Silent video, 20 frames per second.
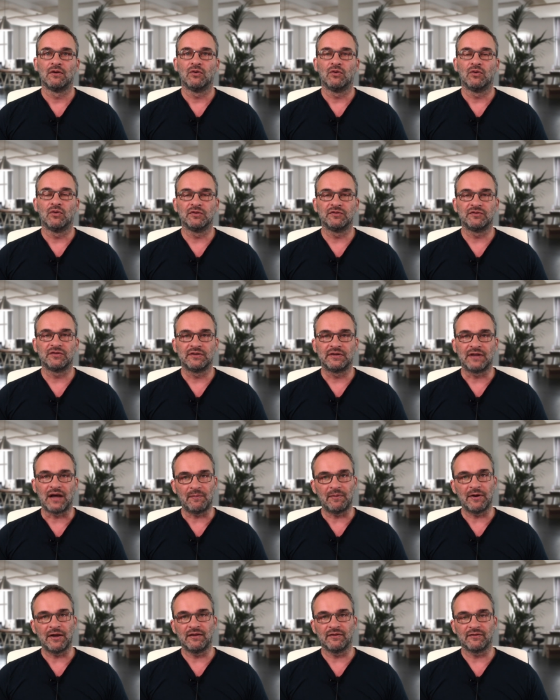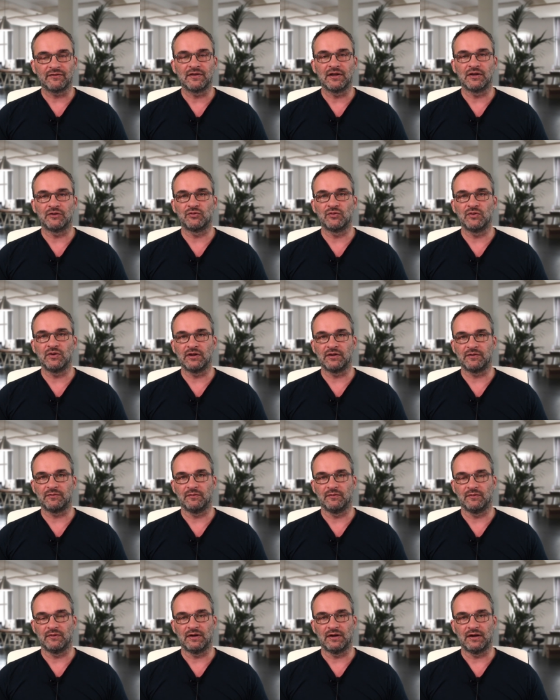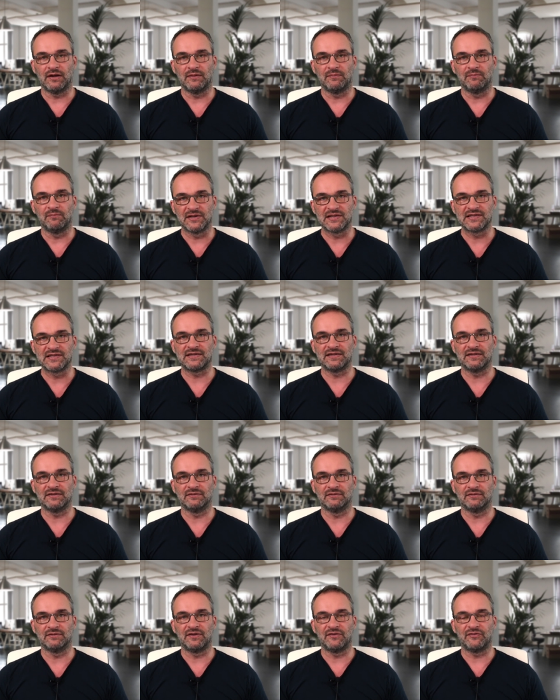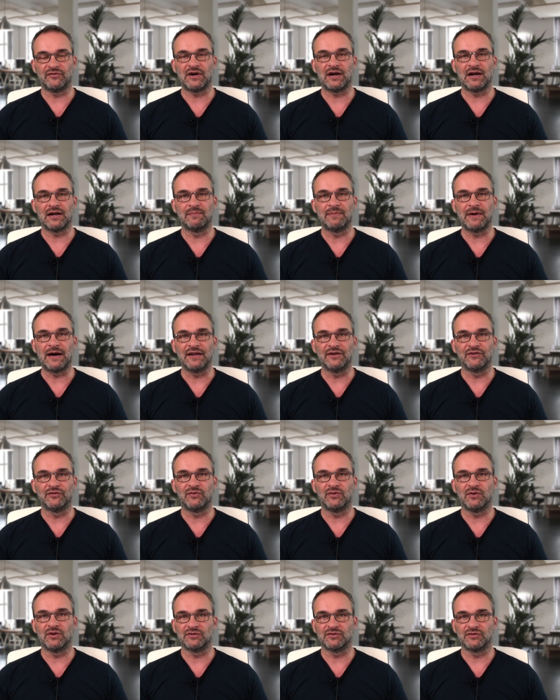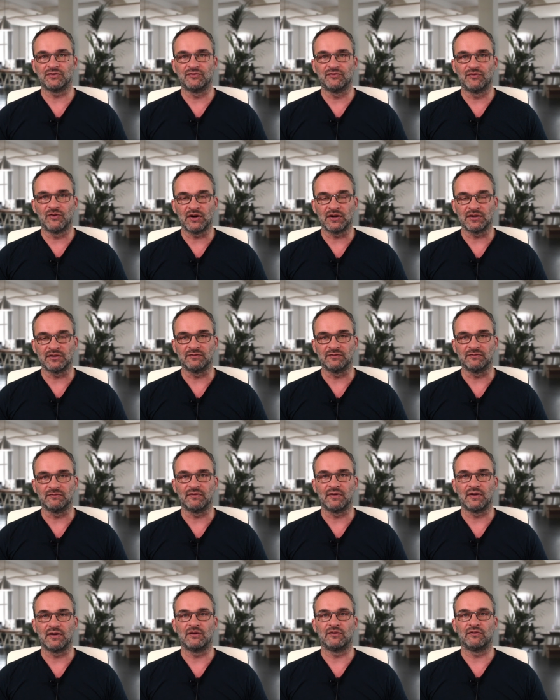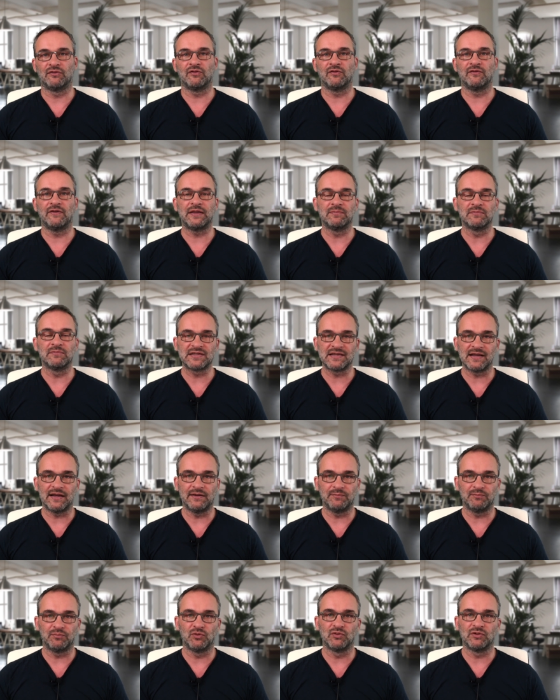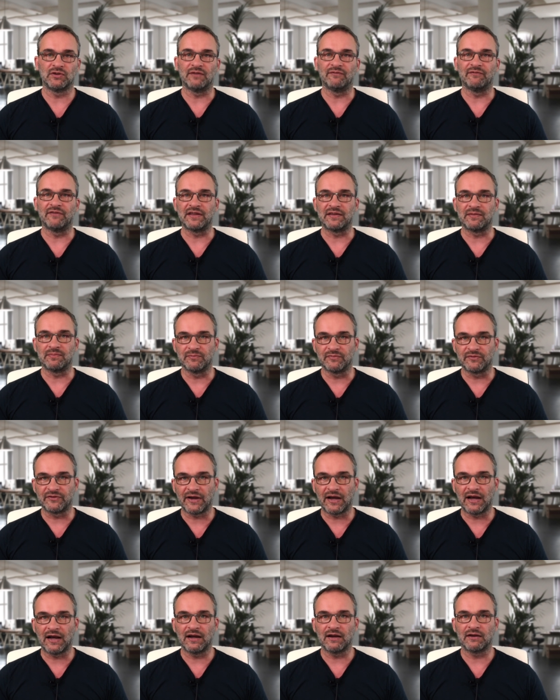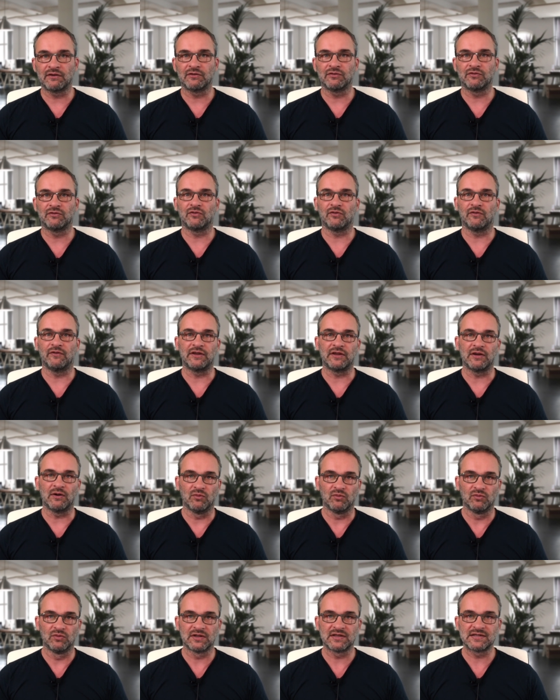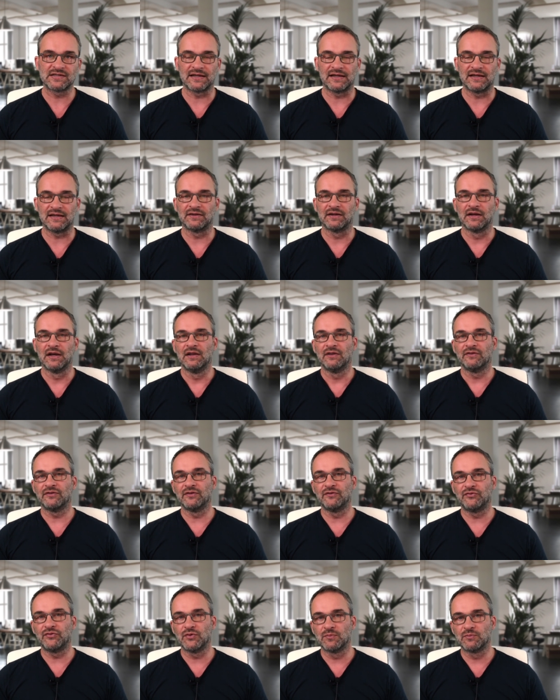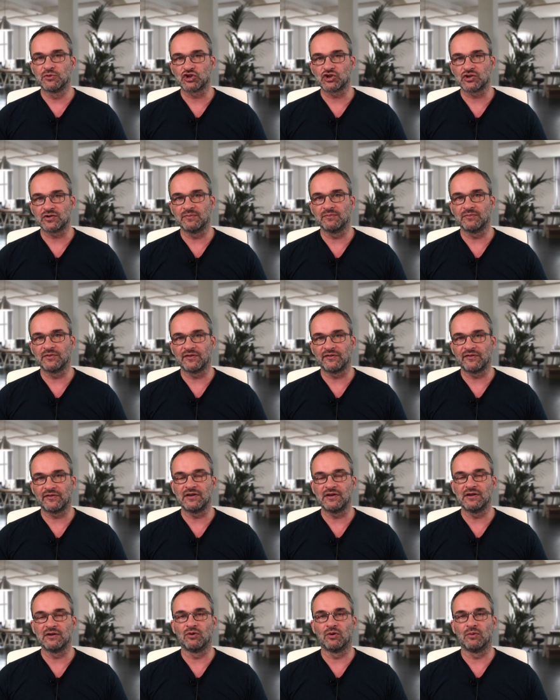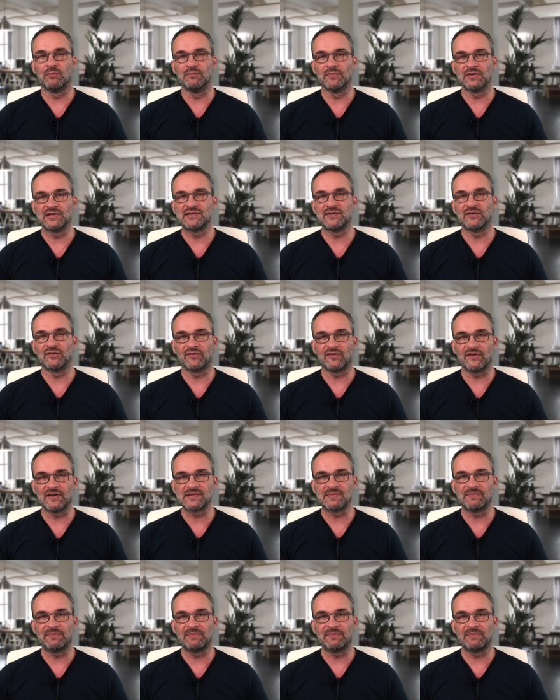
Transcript: Und dabei ist natürlich ein bisschen die Frage beantwortet worden. Zu welchem Zeitpunkt, an welchem Tag, zu welcher Uhrzeit sind für bestimmte Zielgruppen bzw.